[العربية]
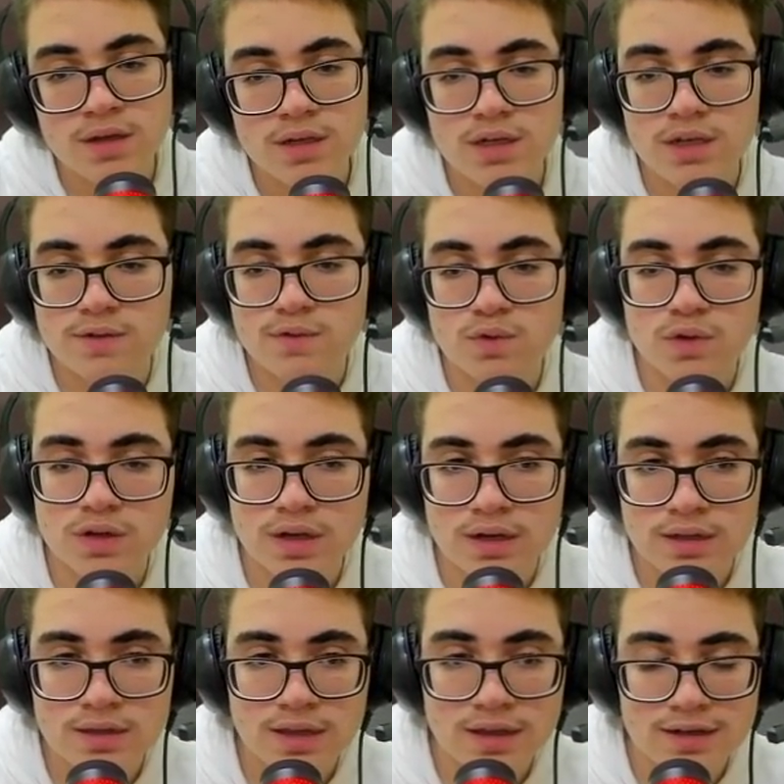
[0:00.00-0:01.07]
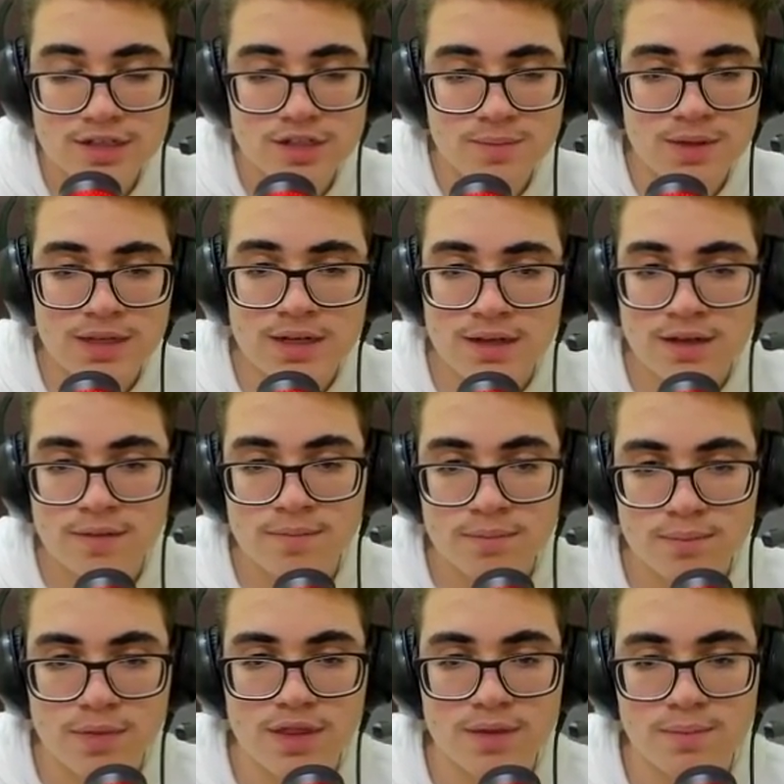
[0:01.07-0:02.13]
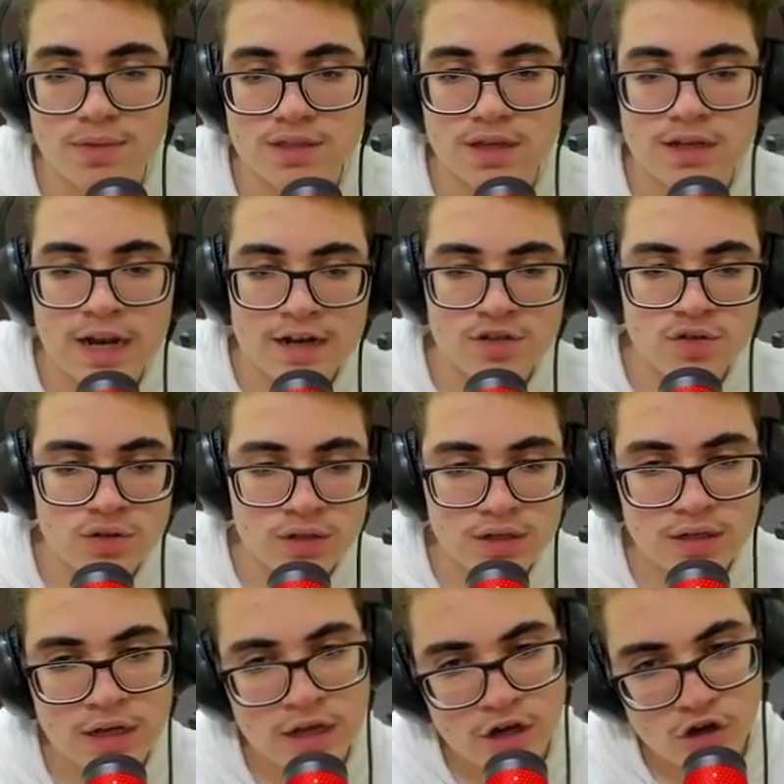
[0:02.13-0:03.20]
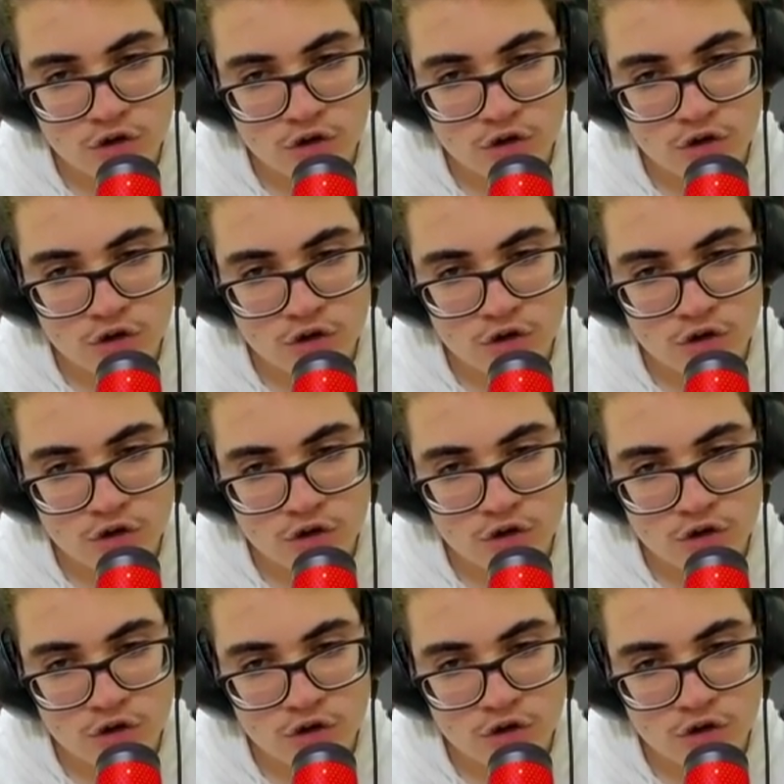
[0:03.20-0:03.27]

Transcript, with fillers: دي 4 كانت نقلة جميلة بثبت هذا الجندي